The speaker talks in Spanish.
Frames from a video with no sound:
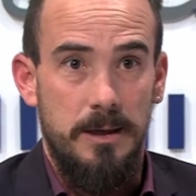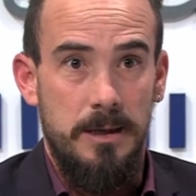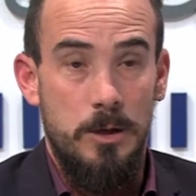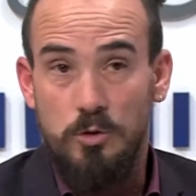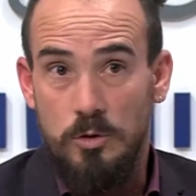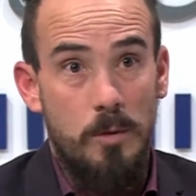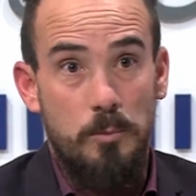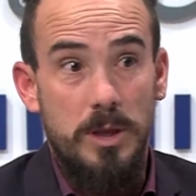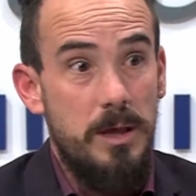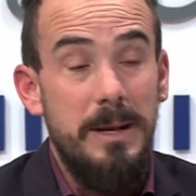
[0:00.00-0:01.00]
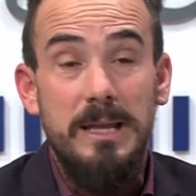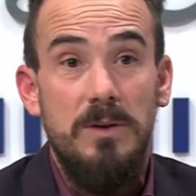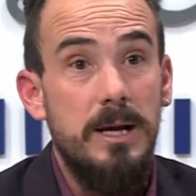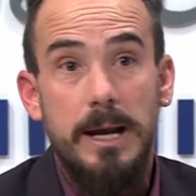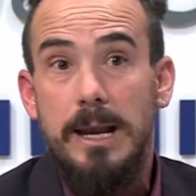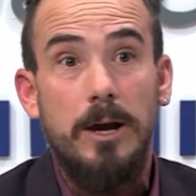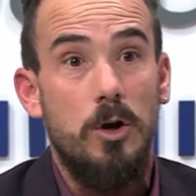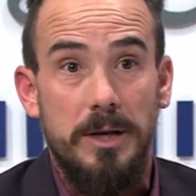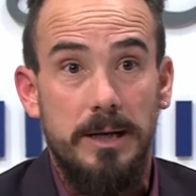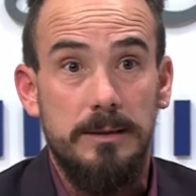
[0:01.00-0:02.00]
Eh, y eso no lo puede verificar en las
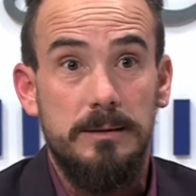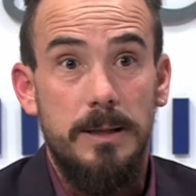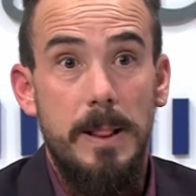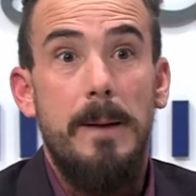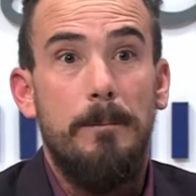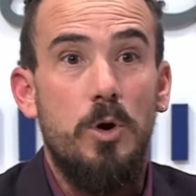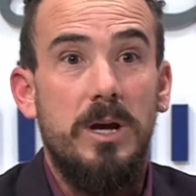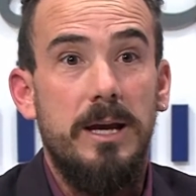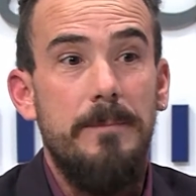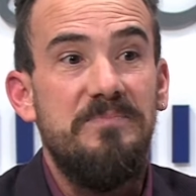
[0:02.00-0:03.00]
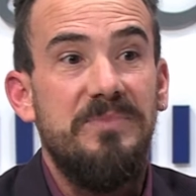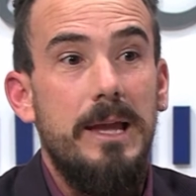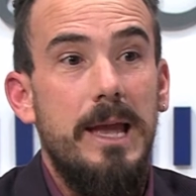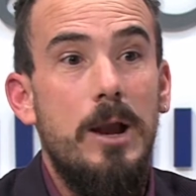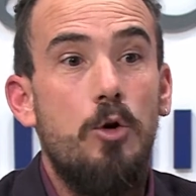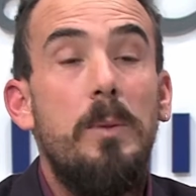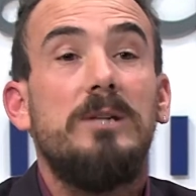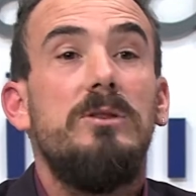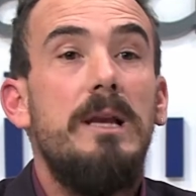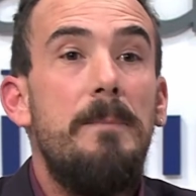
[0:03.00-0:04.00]
crónicas, porque la
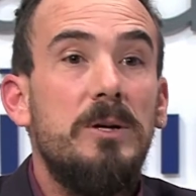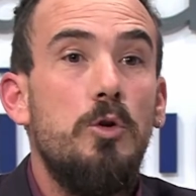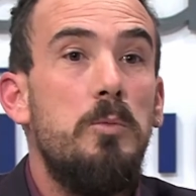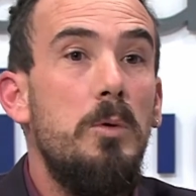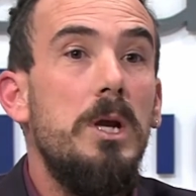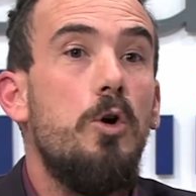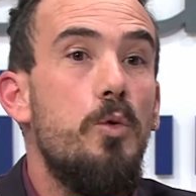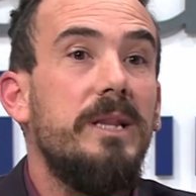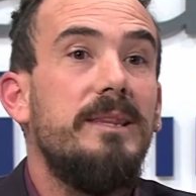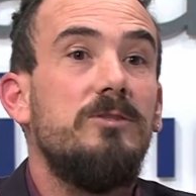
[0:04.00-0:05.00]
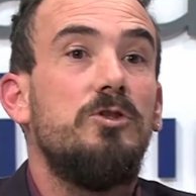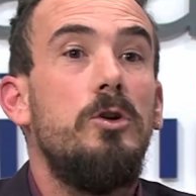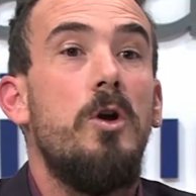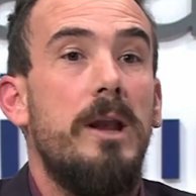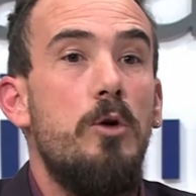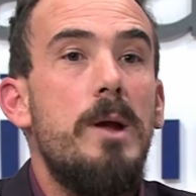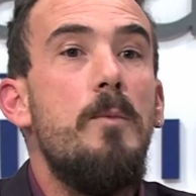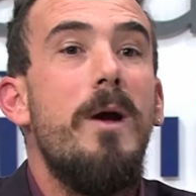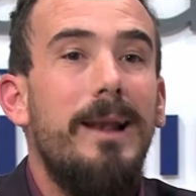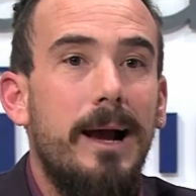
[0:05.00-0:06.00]
ocupación del espacio público no es tan solo nos
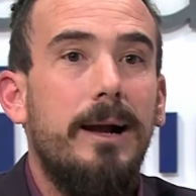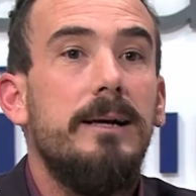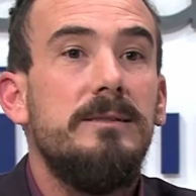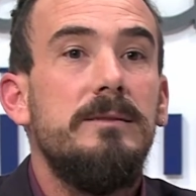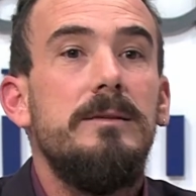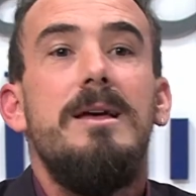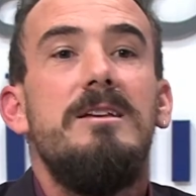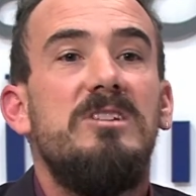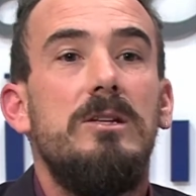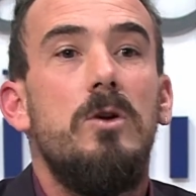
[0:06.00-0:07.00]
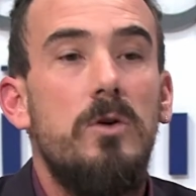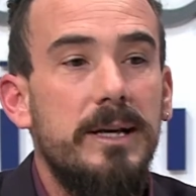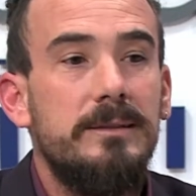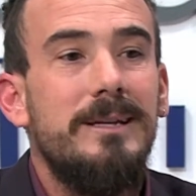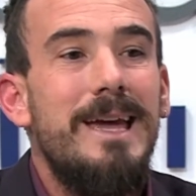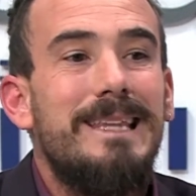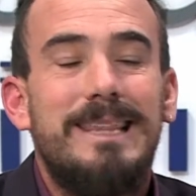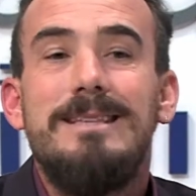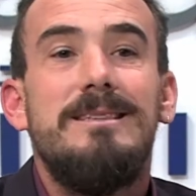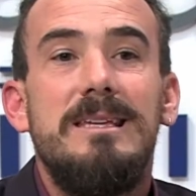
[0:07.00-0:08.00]
reunamos en las calles, sino es
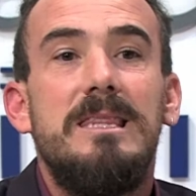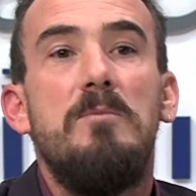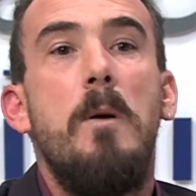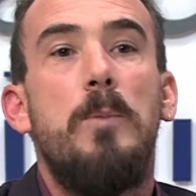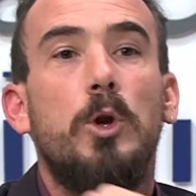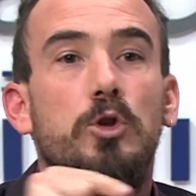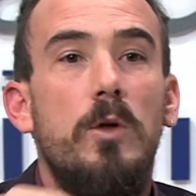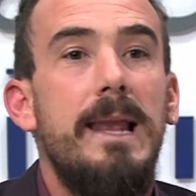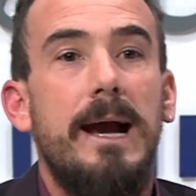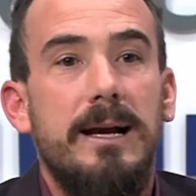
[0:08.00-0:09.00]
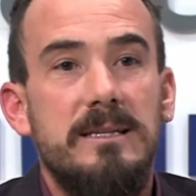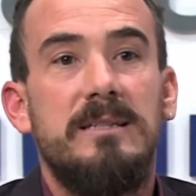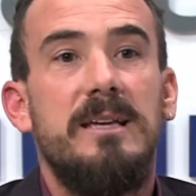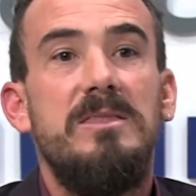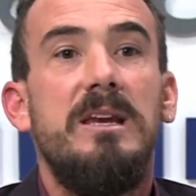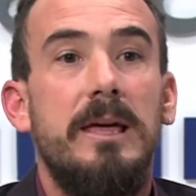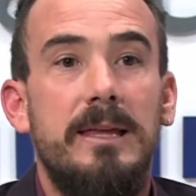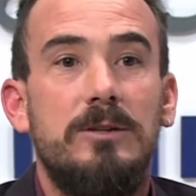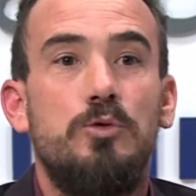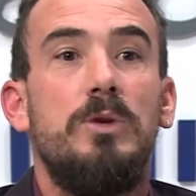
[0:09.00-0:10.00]
transitemos por todas las calles
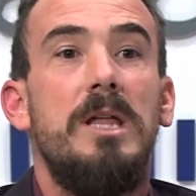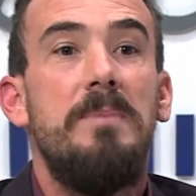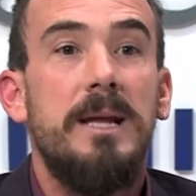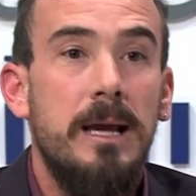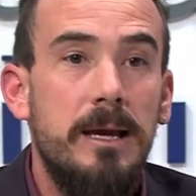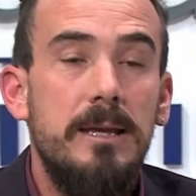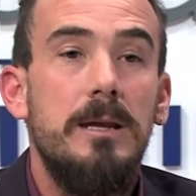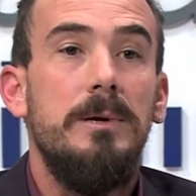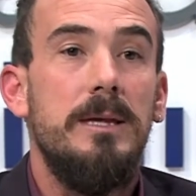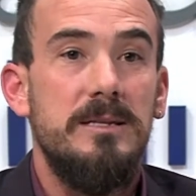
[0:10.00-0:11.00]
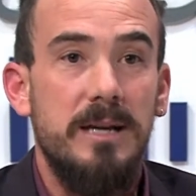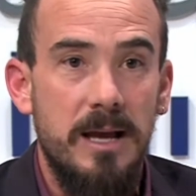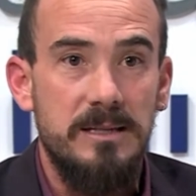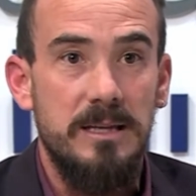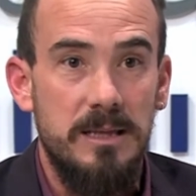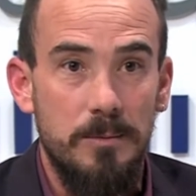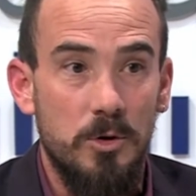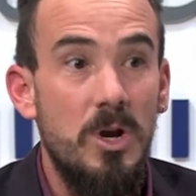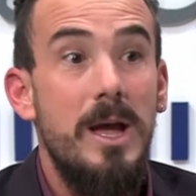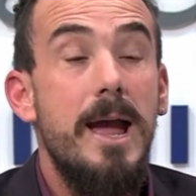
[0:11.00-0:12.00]
céntricas de la ciudad para que quede en evidencia que
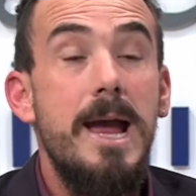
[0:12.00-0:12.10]
existimos.